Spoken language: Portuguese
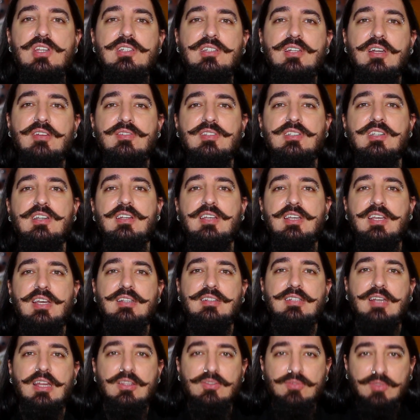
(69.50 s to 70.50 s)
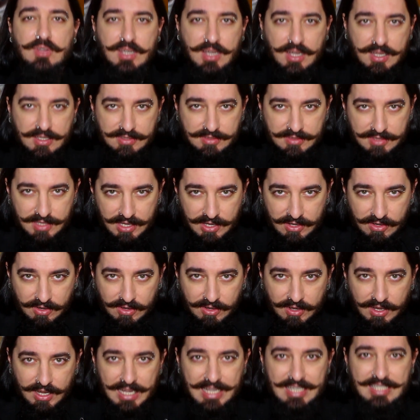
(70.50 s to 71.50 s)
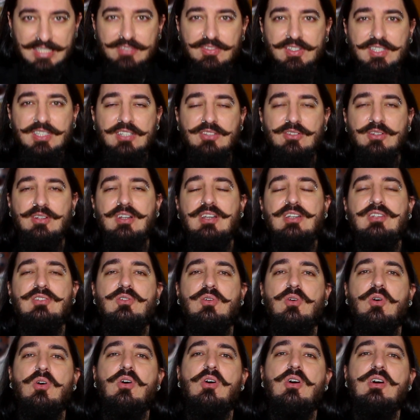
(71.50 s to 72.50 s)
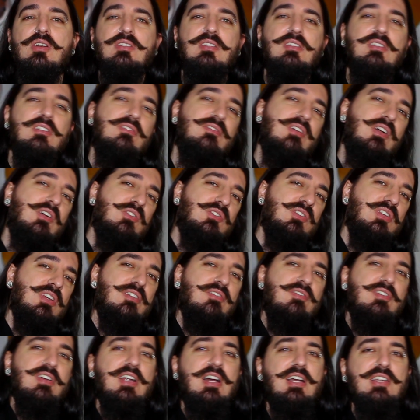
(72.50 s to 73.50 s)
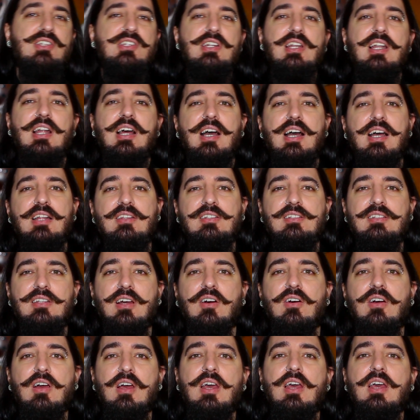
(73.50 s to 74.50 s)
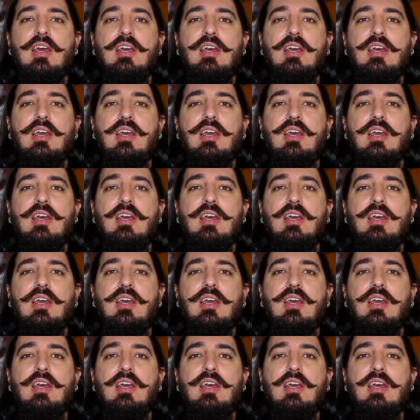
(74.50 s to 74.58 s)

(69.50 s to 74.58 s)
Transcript: de travesseiro aqui atrás e ficar assim, ó. Você vai ter dor nas costas, você não vai conseguir virar de lado e tal.